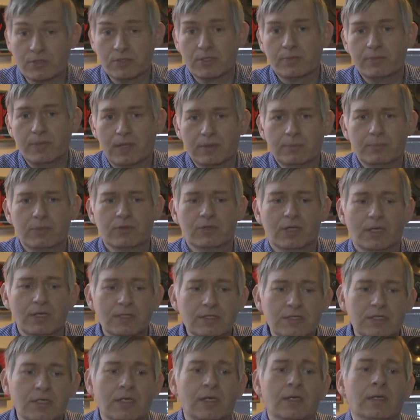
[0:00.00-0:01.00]
może pan
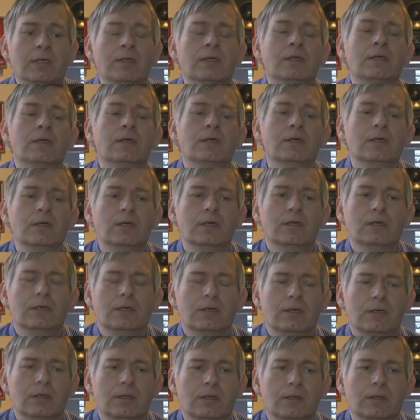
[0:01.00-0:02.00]
podejdzie,
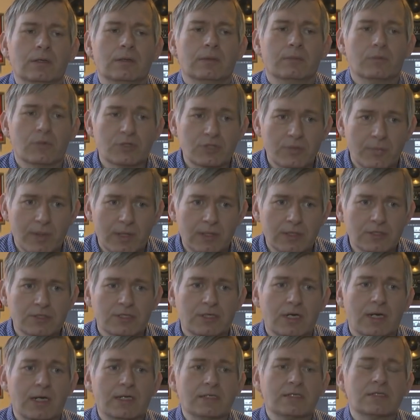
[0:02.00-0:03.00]
y, może pan
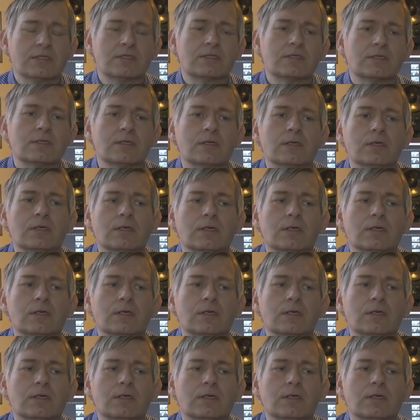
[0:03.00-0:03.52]
jeszcze raz